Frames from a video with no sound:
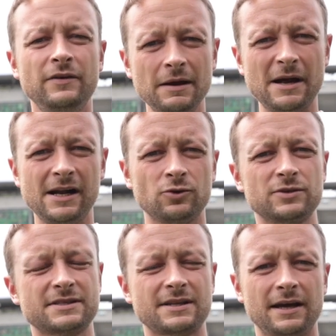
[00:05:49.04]
Wir melden
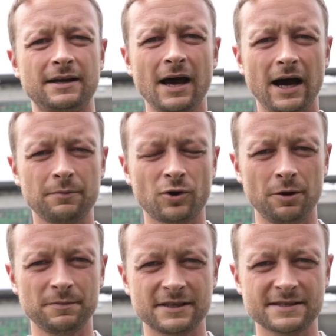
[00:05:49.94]
uns dann am
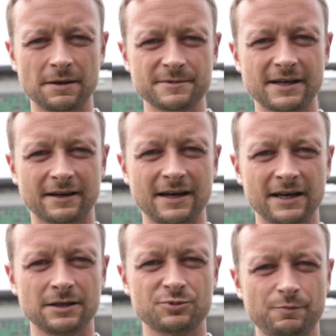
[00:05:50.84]
kommenden Samstag
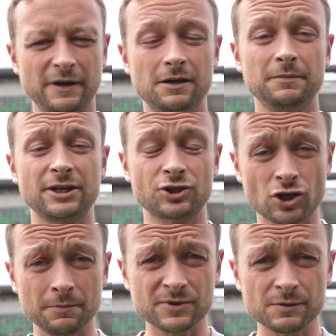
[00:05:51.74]
nach dem Spiel mit den
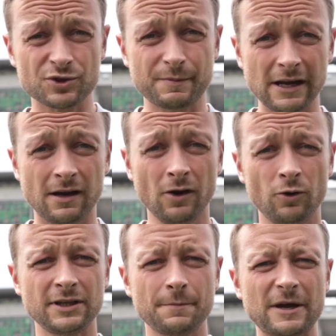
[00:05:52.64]
Stimmen zum Spiel
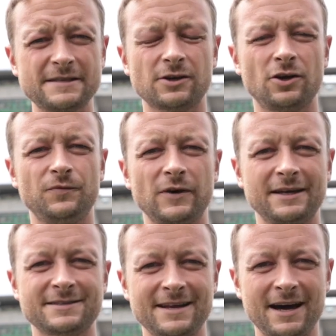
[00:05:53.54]
und der
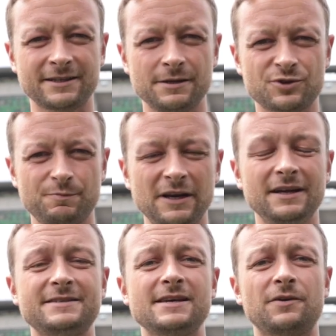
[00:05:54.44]
Pressekonferenz nach dem
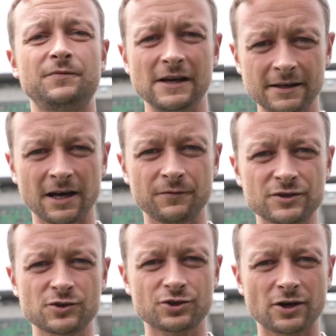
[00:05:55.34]
Spiel. Ich sage vielen Dank
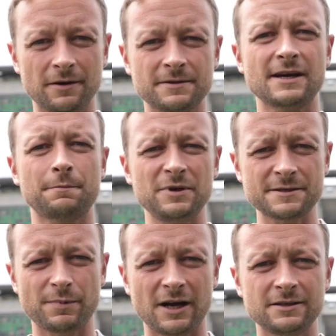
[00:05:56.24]
fürs Zuschauen, sag
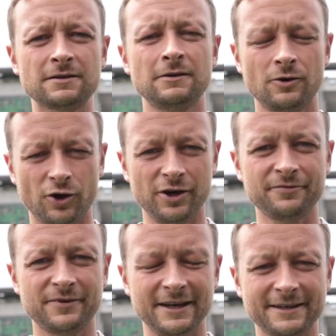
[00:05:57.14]
bis bald,
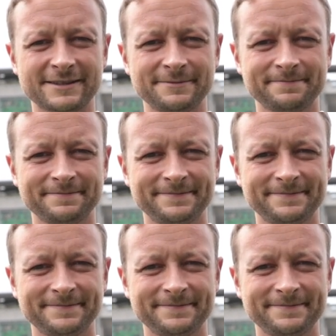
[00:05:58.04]
euer Felix.